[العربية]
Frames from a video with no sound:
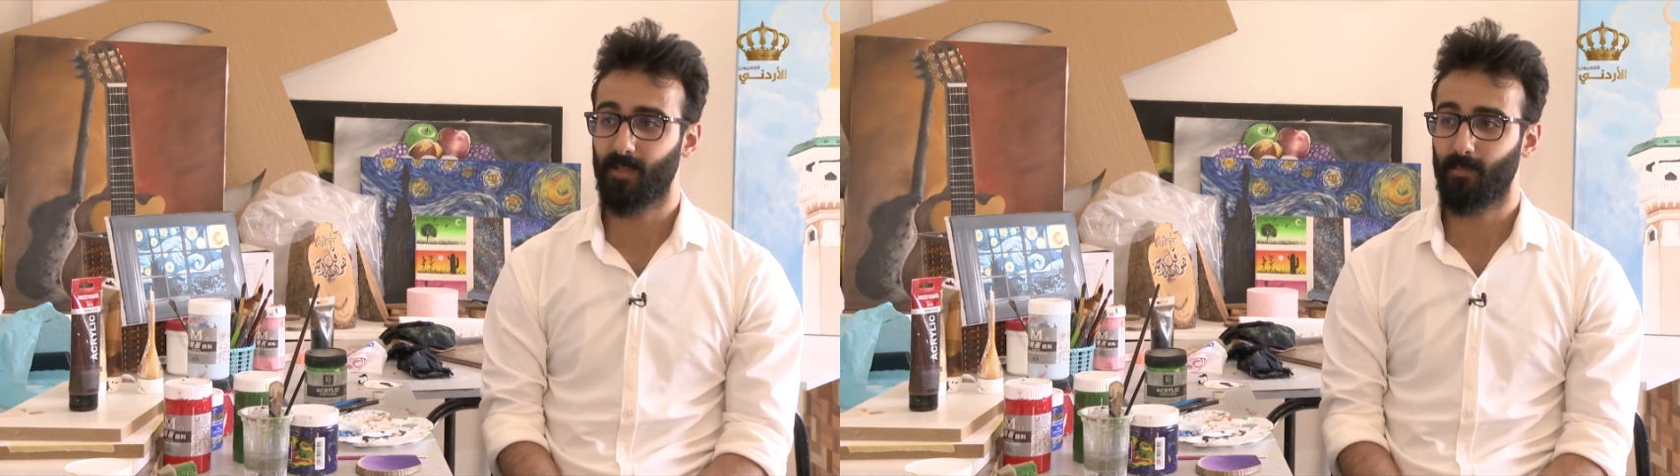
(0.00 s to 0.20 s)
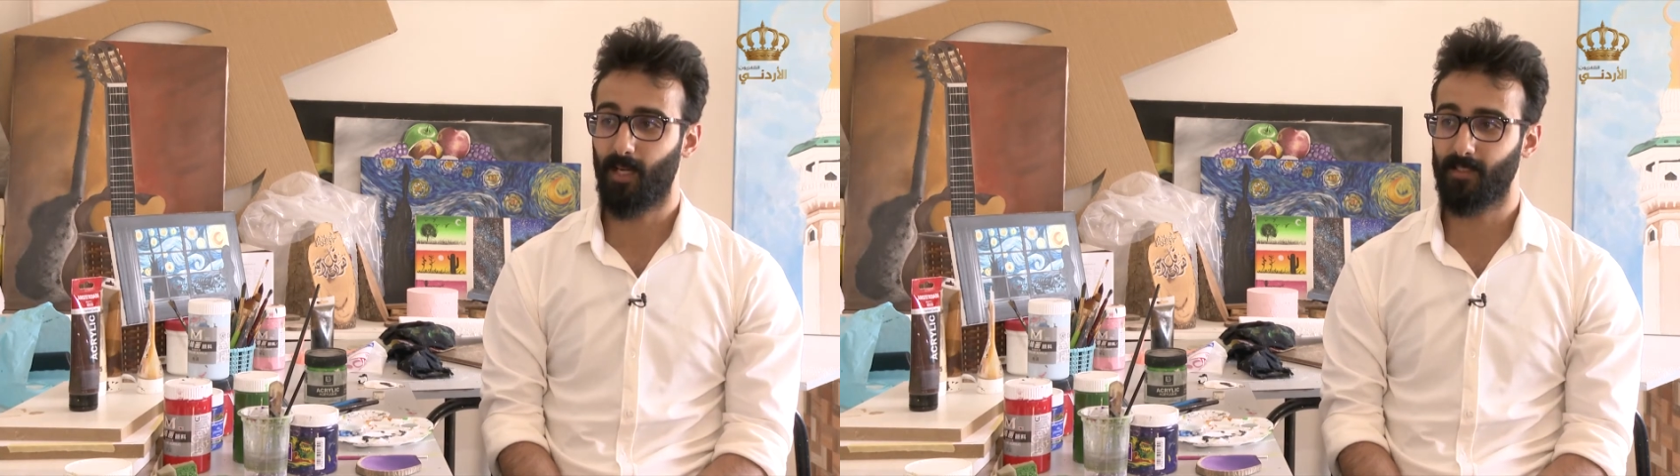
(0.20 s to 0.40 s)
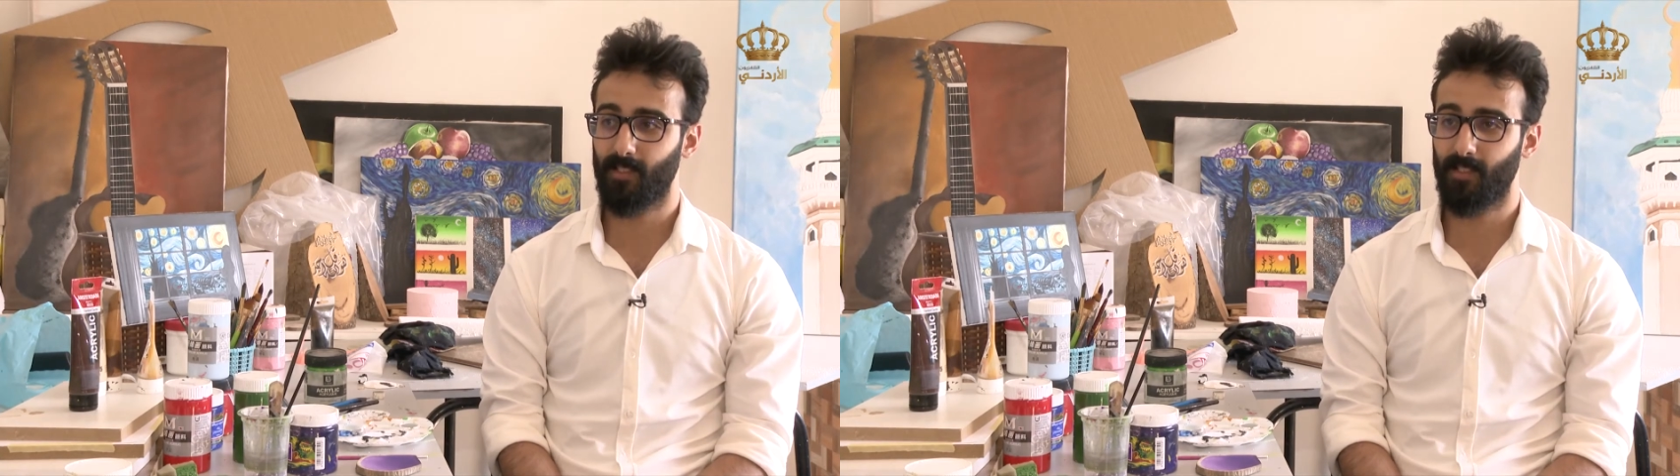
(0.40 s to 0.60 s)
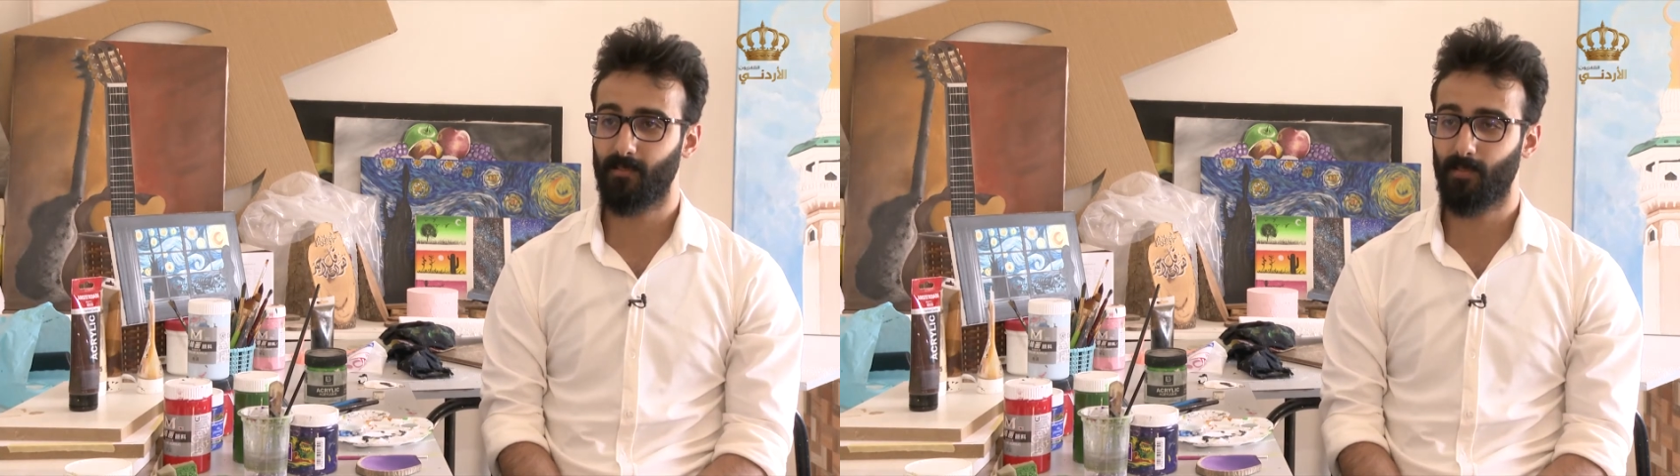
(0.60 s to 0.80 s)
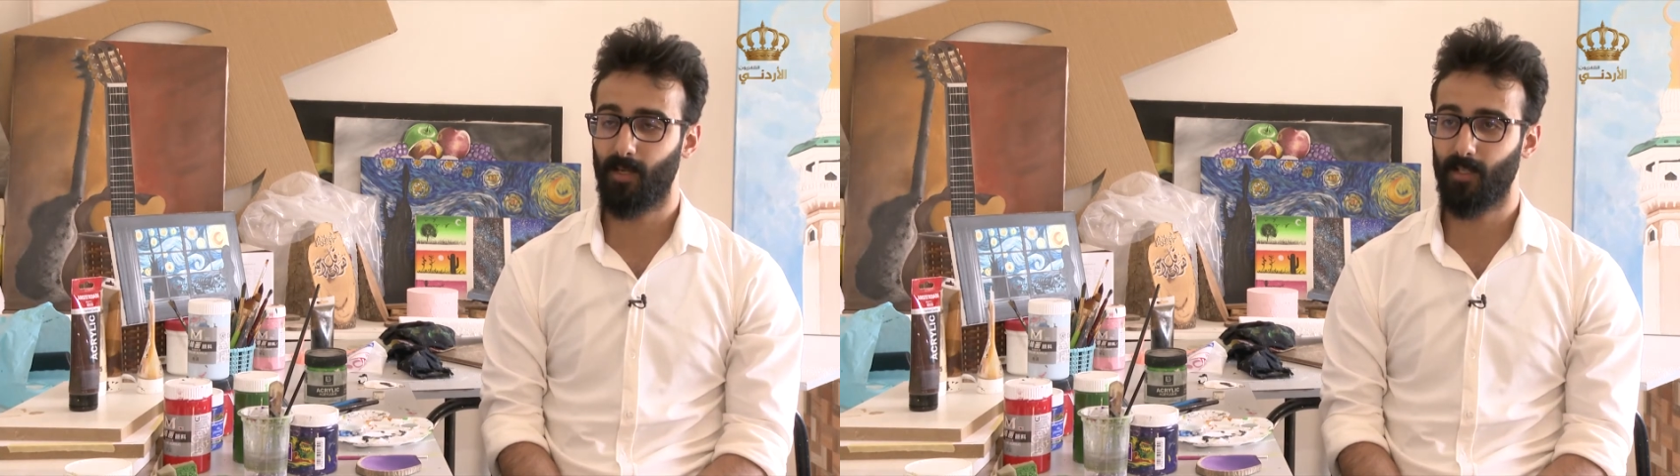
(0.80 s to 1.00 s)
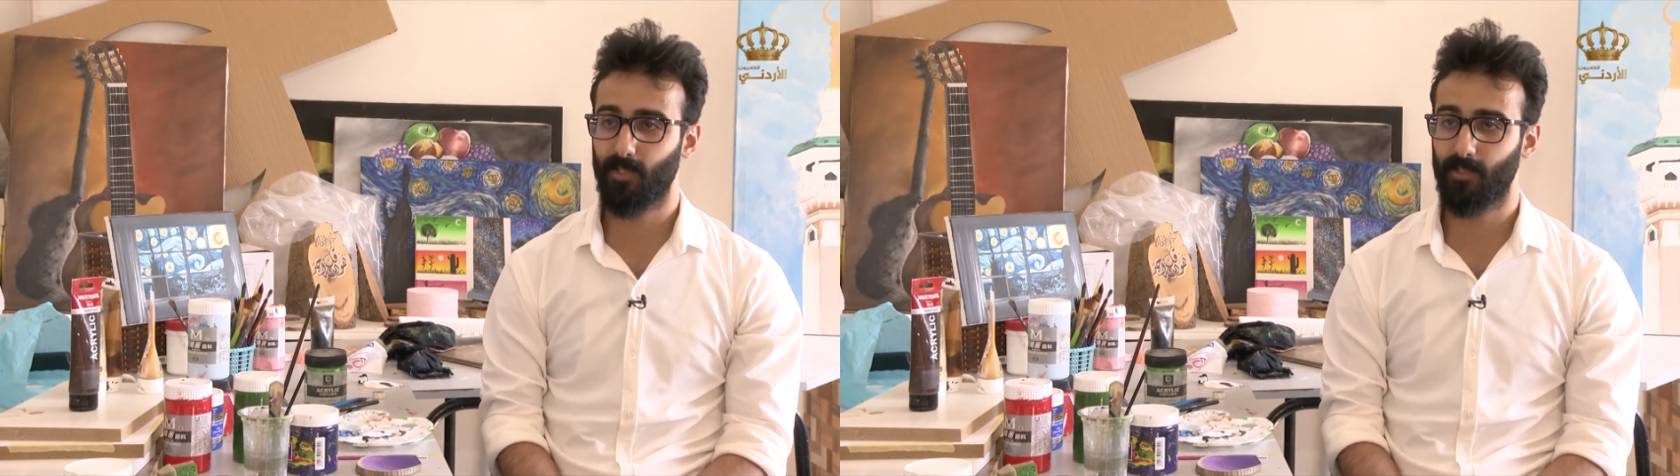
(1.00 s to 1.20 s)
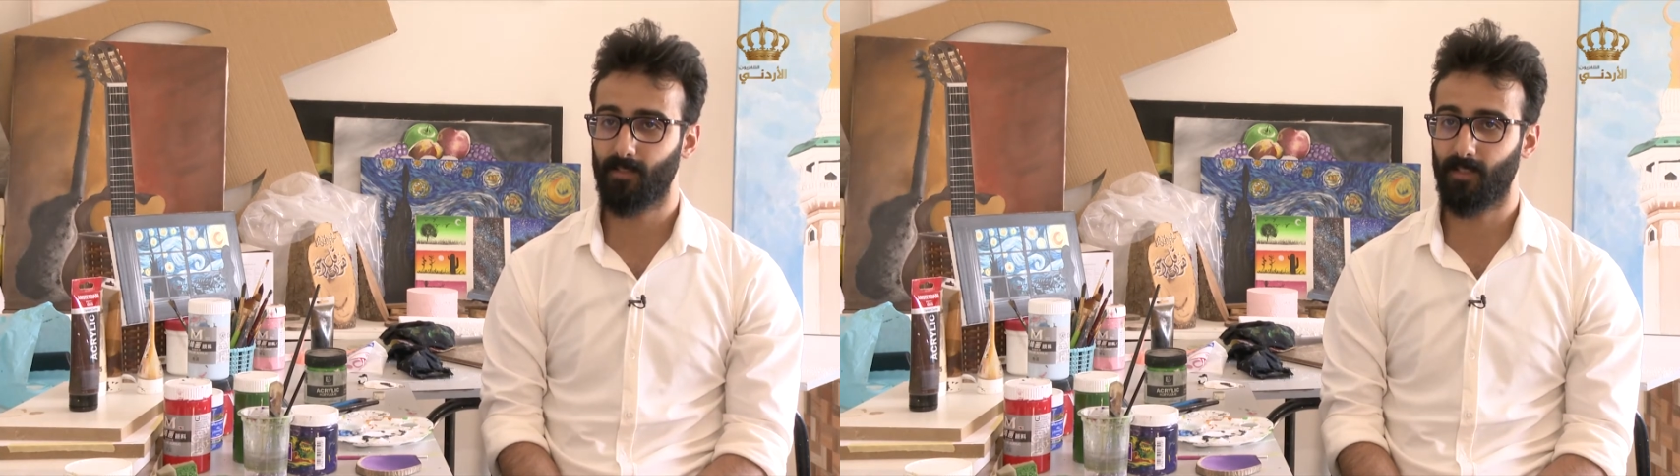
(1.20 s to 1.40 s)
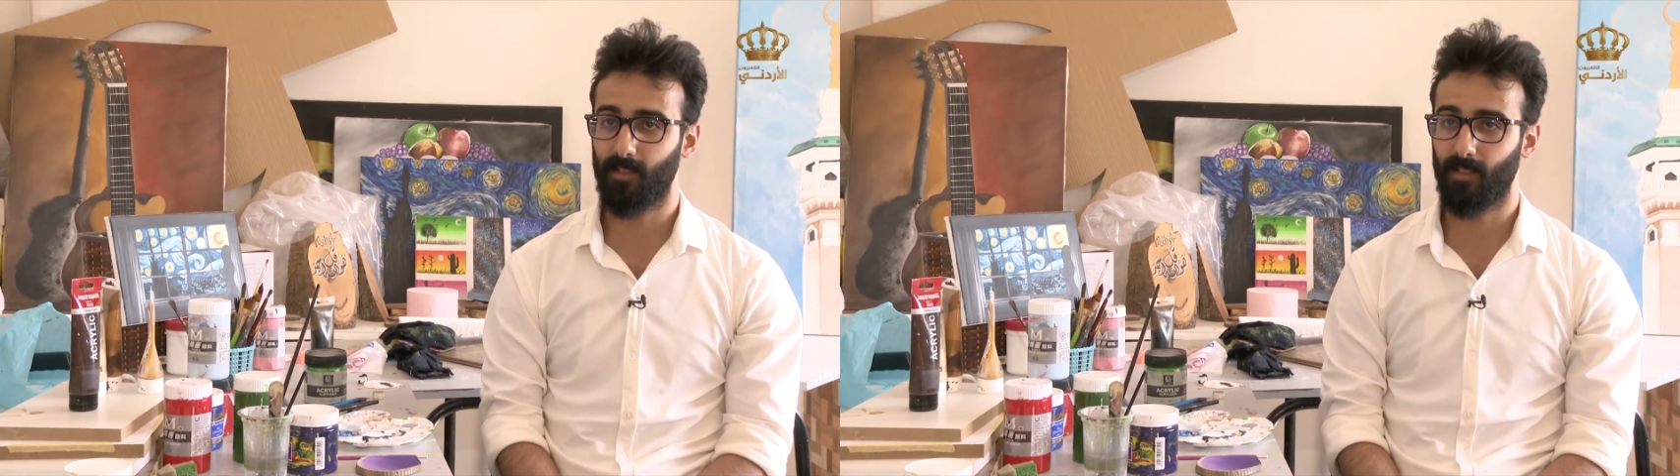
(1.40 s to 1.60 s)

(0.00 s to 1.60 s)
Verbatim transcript: بعدين بلشت